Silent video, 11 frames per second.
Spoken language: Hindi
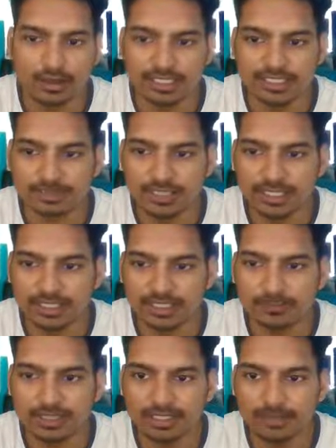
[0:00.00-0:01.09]
और इस पर आने
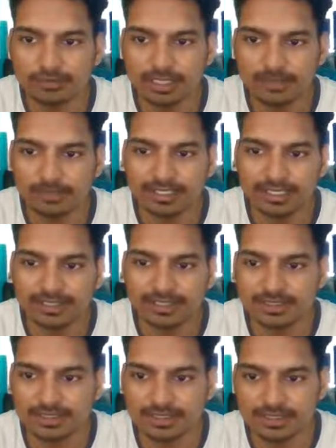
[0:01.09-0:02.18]
के बाद आपको यहाँ पे
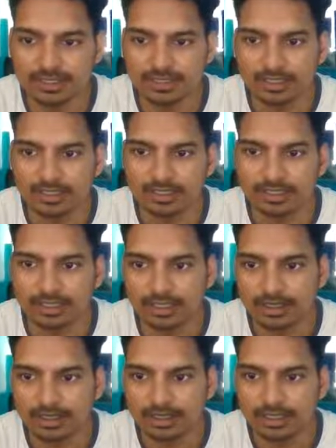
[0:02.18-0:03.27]
हेड सर्च करना है ठीक है
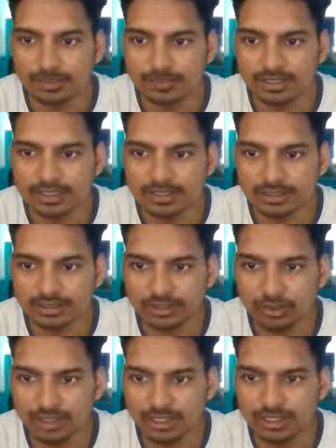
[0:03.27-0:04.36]
यहाँ पे देख सकते
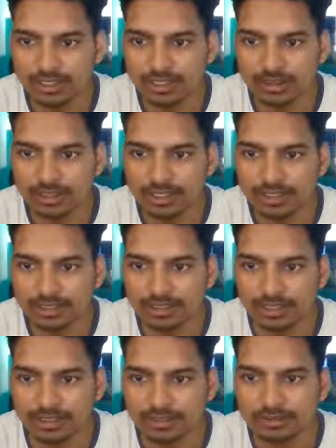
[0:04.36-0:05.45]
हो हेड है और हेड
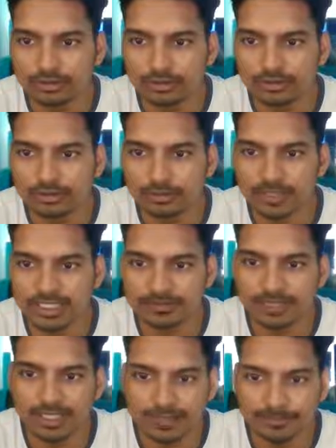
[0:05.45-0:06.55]
है इन दोनों के बीच
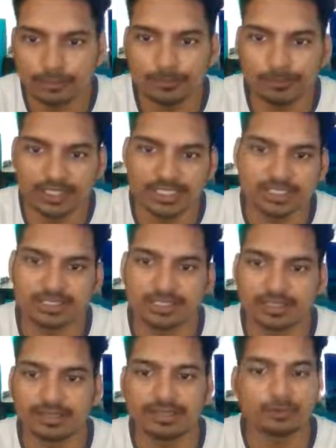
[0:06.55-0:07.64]
में आपको पेस्ट
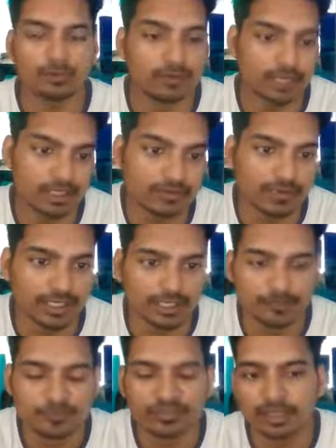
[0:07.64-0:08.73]
कर देना है वो वाला फाइल
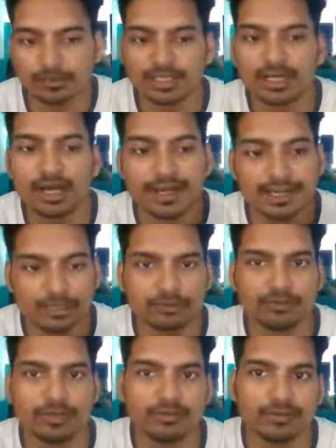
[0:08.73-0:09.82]
मेरा
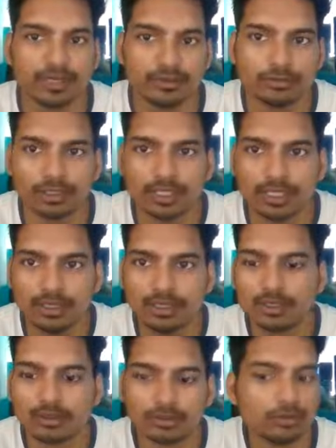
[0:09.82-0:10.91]
ऐटो वेरीफाइड हो गया है
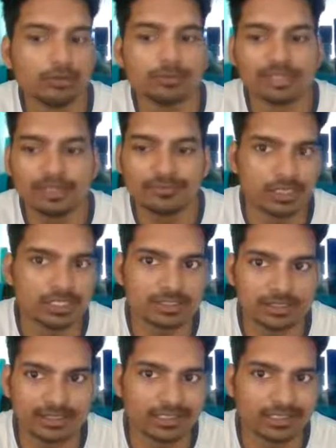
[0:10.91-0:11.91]
तो मुझे पेस्ट